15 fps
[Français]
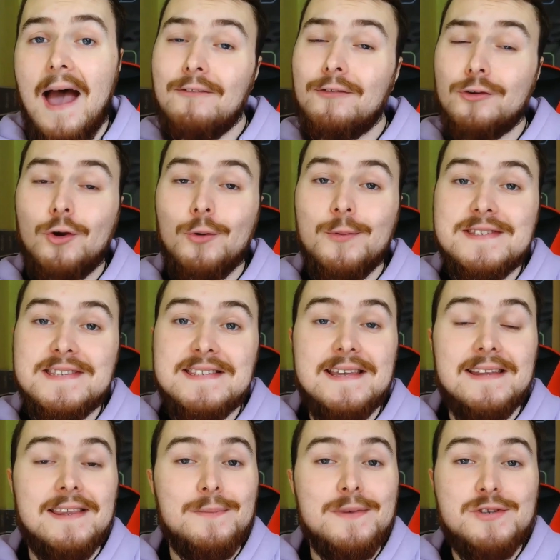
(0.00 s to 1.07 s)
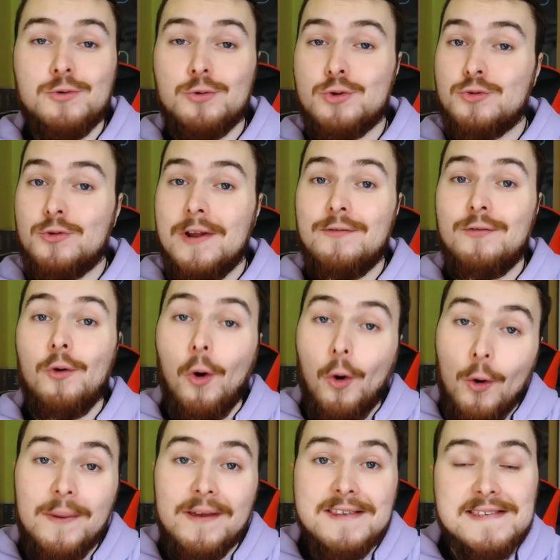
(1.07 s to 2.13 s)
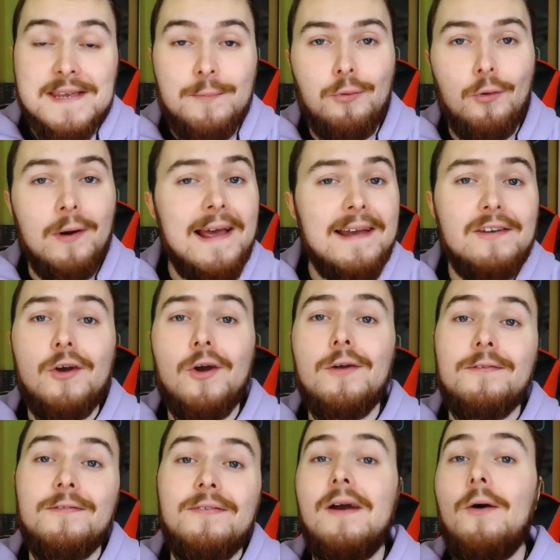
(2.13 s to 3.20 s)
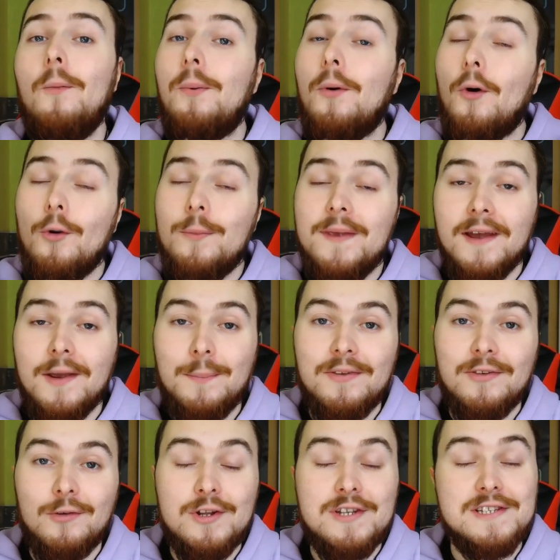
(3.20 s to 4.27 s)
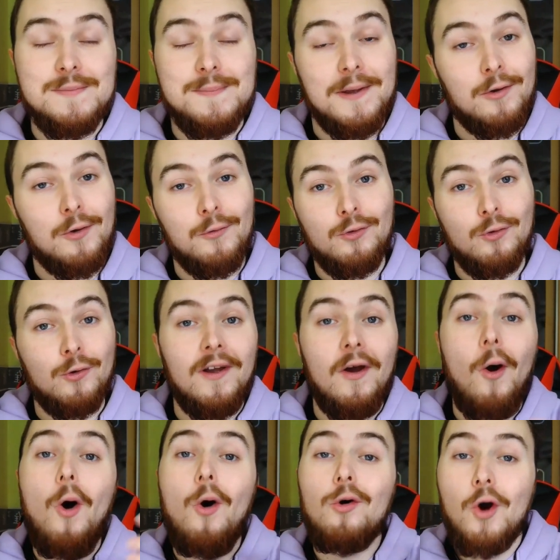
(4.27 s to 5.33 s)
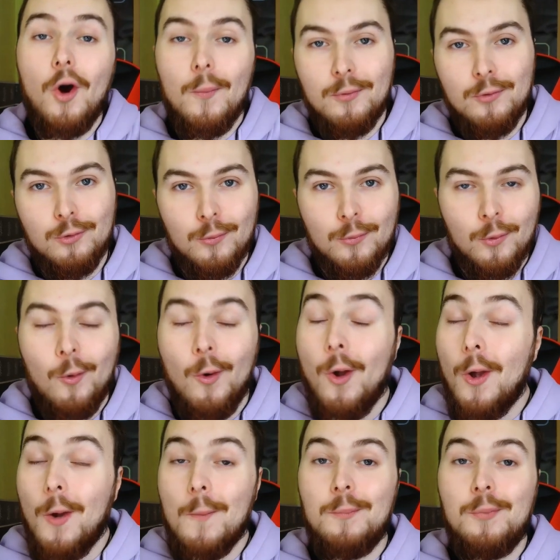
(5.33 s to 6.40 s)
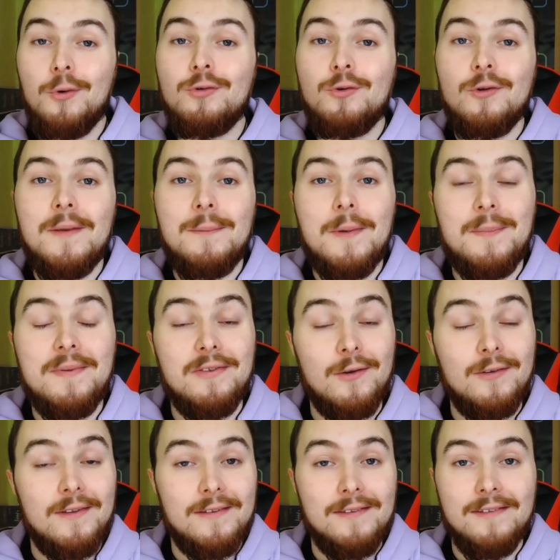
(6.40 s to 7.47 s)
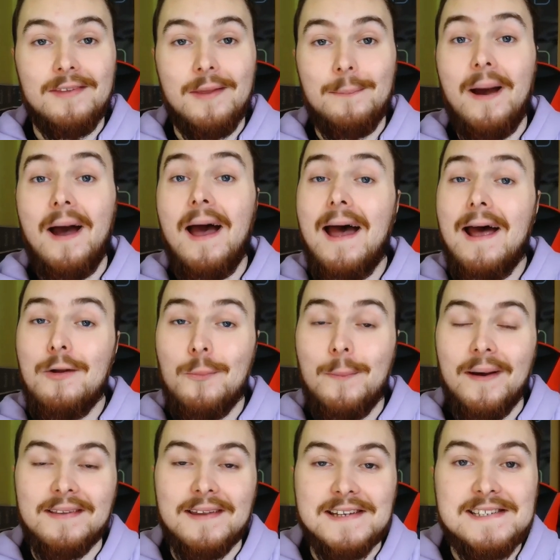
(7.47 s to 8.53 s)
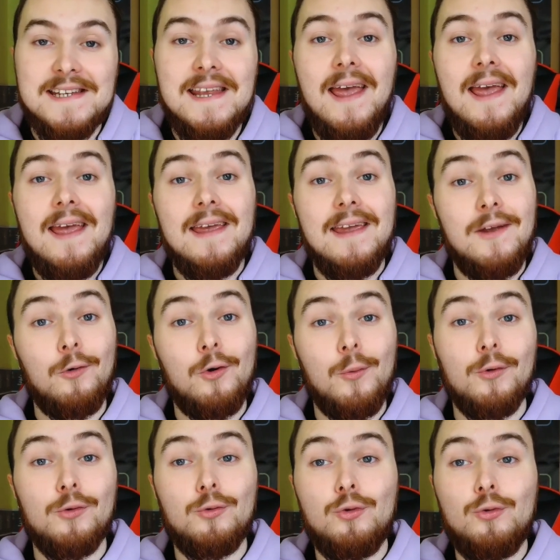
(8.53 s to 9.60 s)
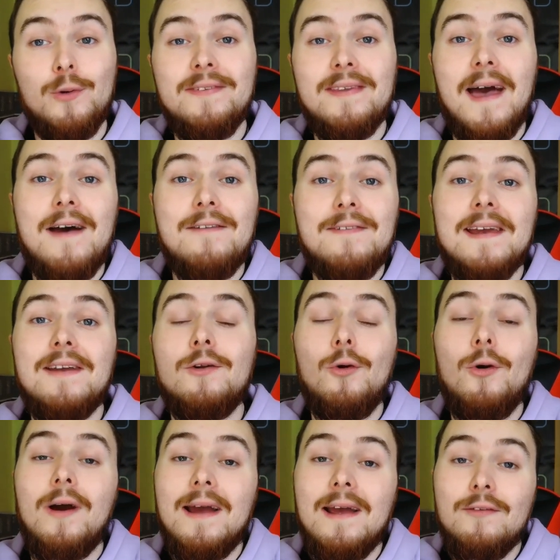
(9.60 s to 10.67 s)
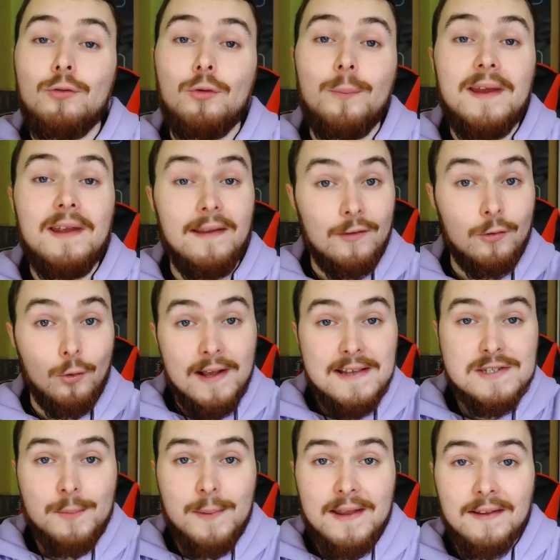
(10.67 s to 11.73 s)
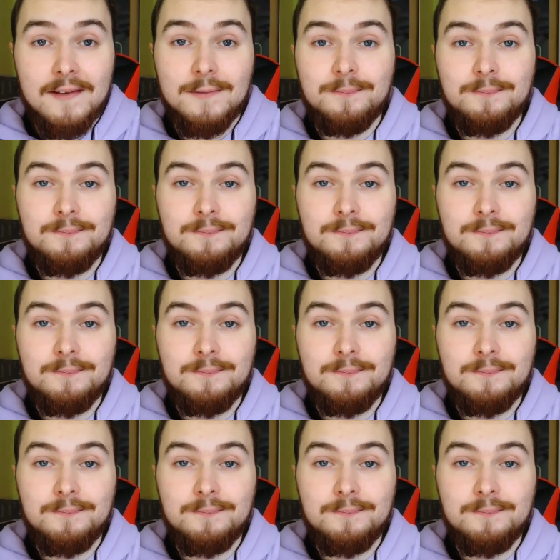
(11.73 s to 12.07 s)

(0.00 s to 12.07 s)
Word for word: Avant de commencer cette émission, je voulais vous remercier pour l'accueil fait au premier épisode. J'espère que vous serez encore plus nombreux pour ce deuxième épisode. N'hésitez pas à le partager. Et on commence tout de suite avec le résumé de la semaine.